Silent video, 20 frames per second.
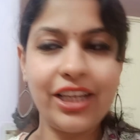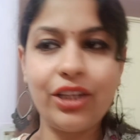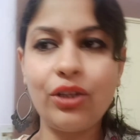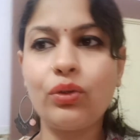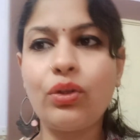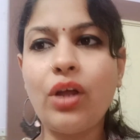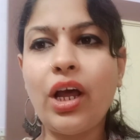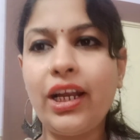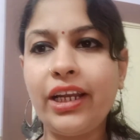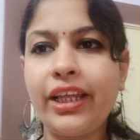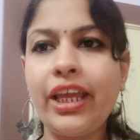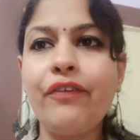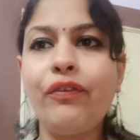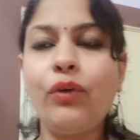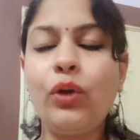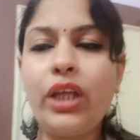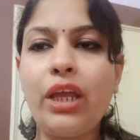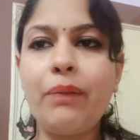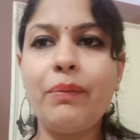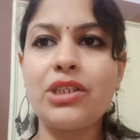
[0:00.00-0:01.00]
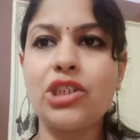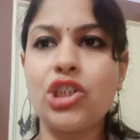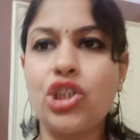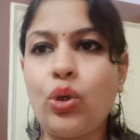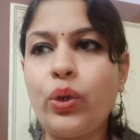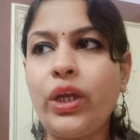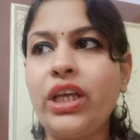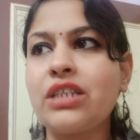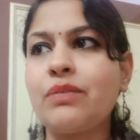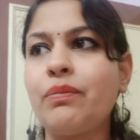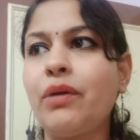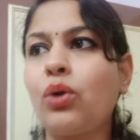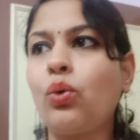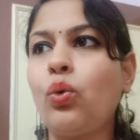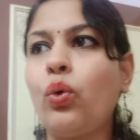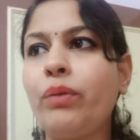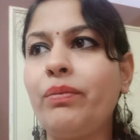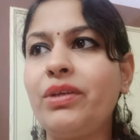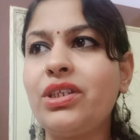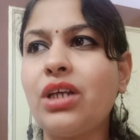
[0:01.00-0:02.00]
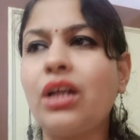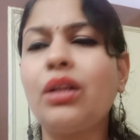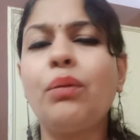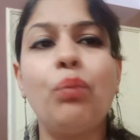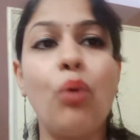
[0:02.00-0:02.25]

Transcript: तो हल्की फुल्की मैं सजाऊंगी इस बार कोई भी ज़्यादा